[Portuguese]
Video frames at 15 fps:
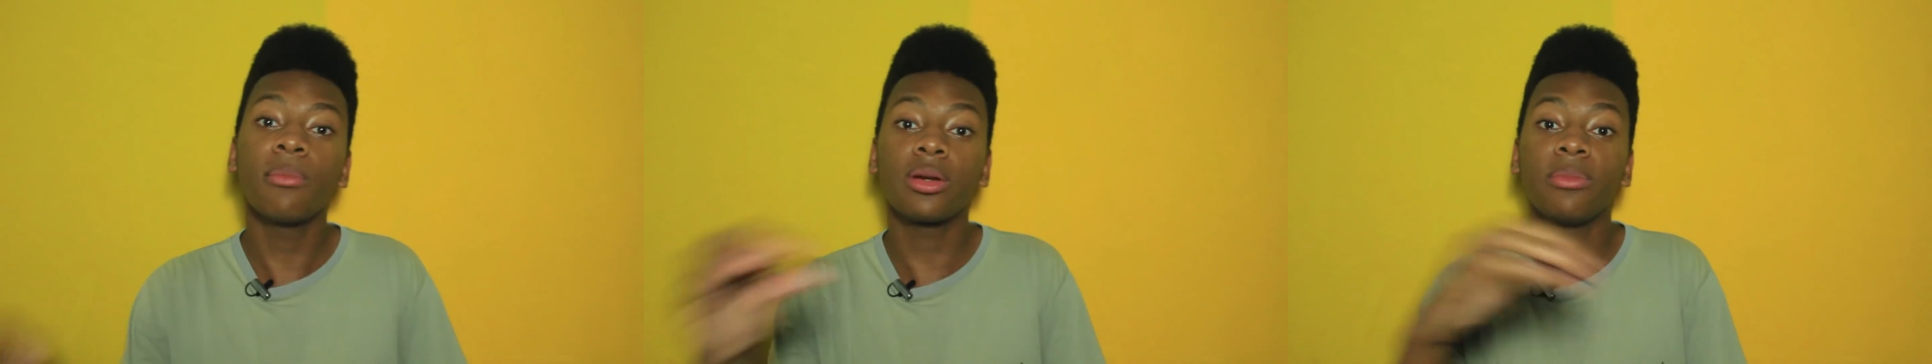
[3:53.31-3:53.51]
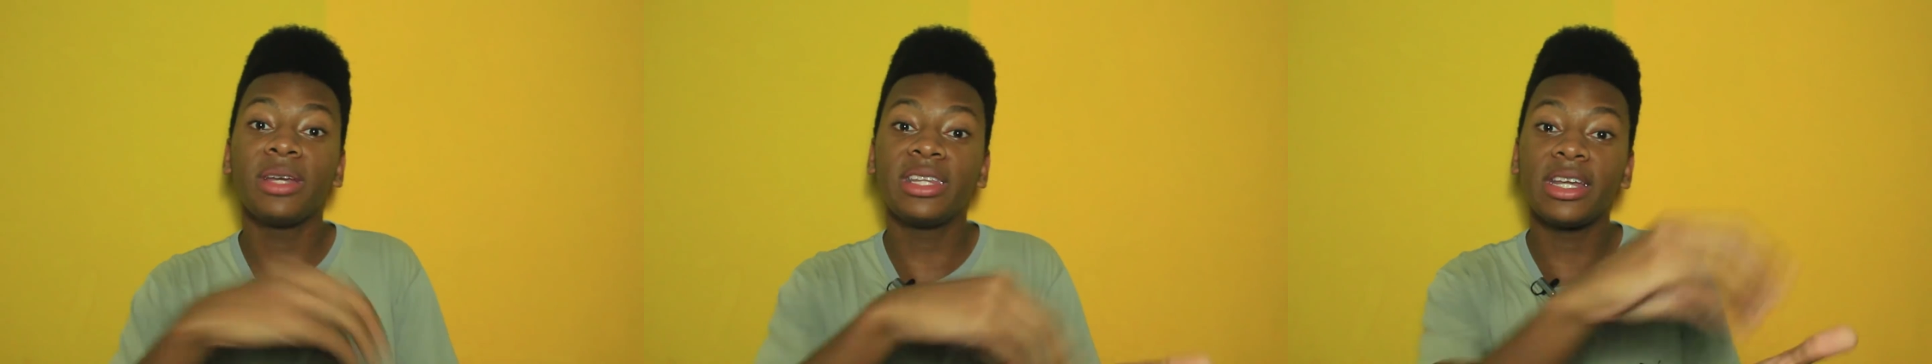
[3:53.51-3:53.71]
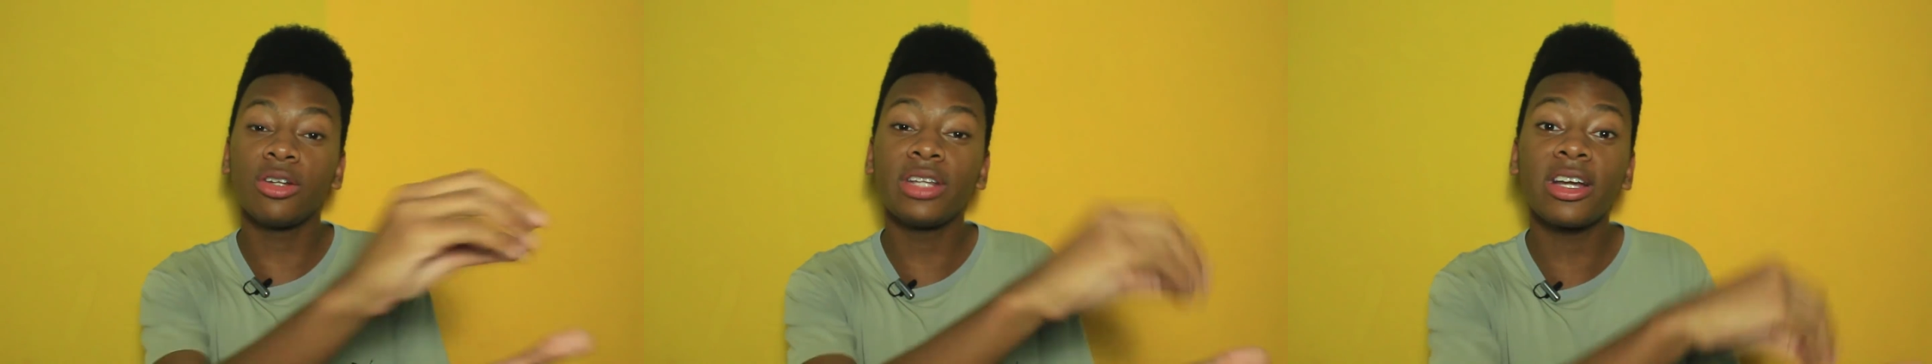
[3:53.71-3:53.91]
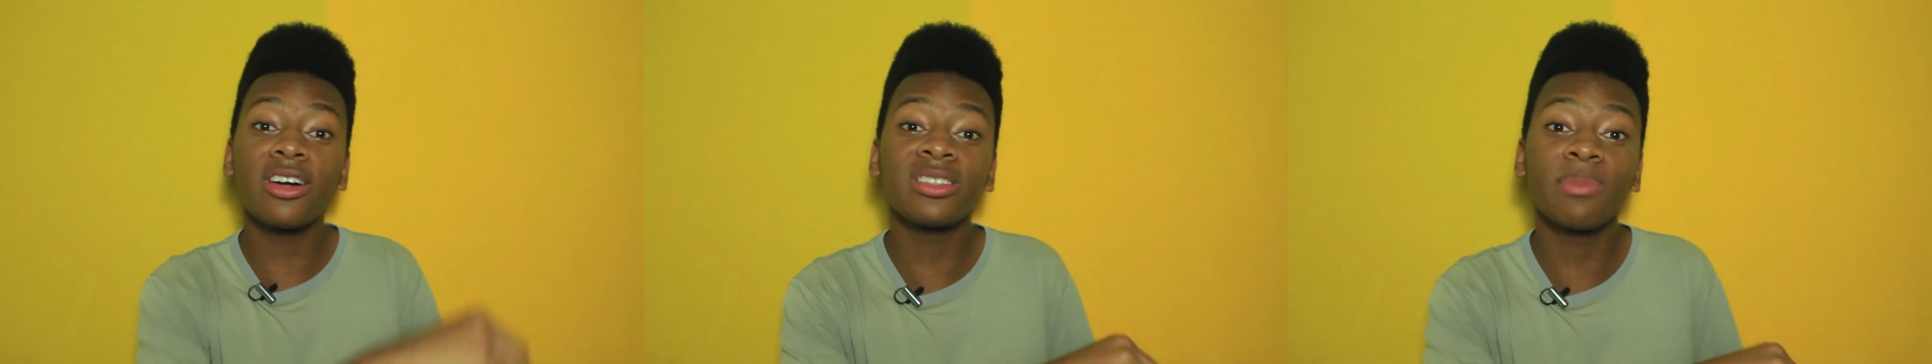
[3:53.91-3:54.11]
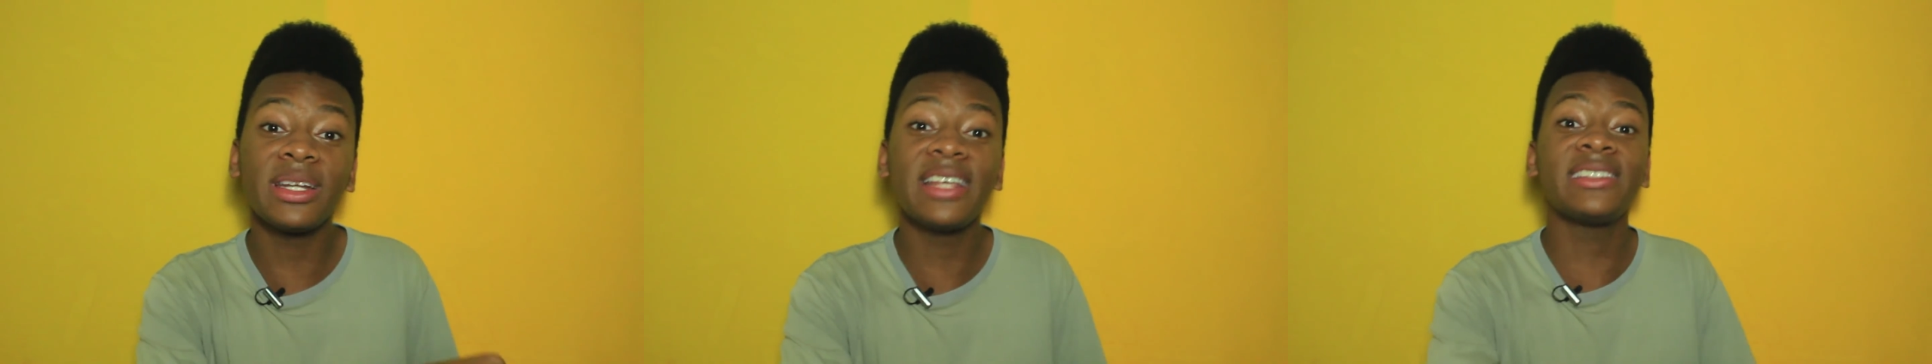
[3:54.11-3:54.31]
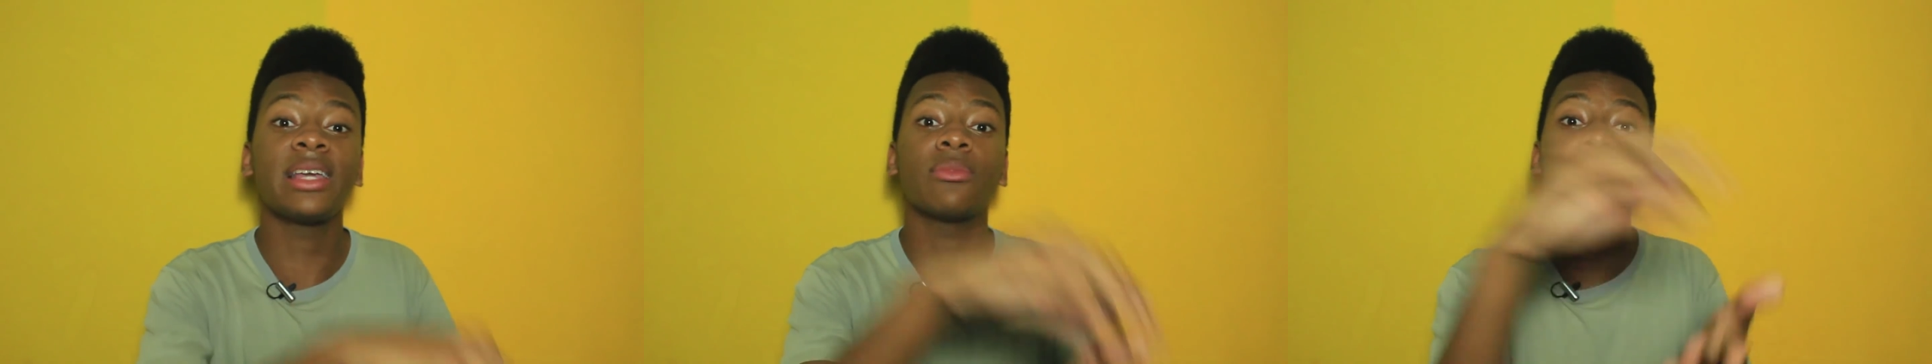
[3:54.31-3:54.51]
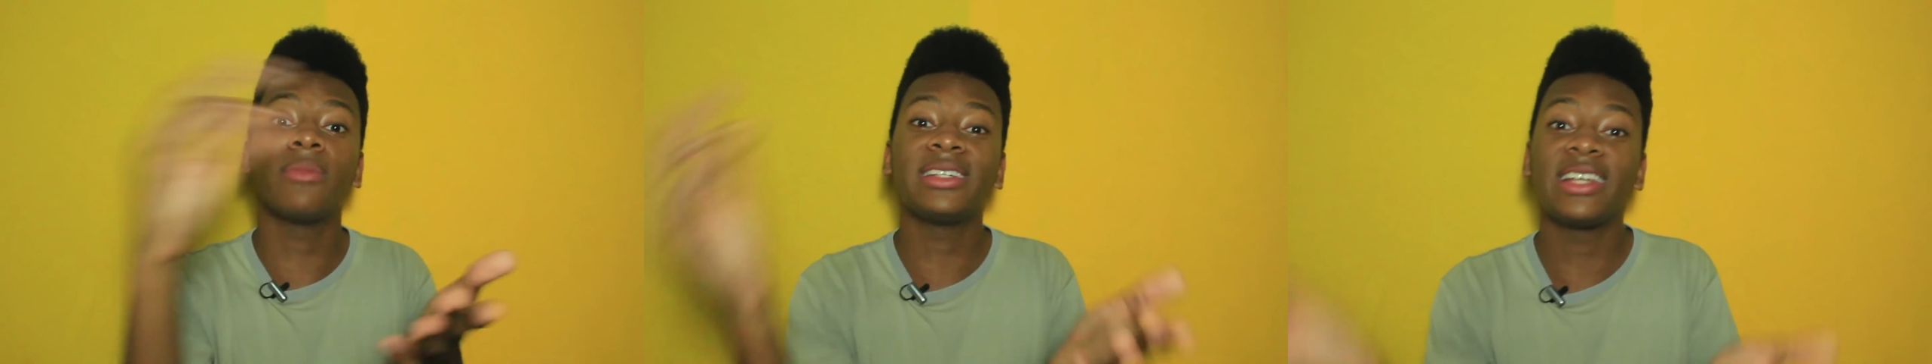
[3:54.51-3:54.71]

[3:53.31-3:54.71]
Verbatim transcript: Prometeram um negócio para dezembro,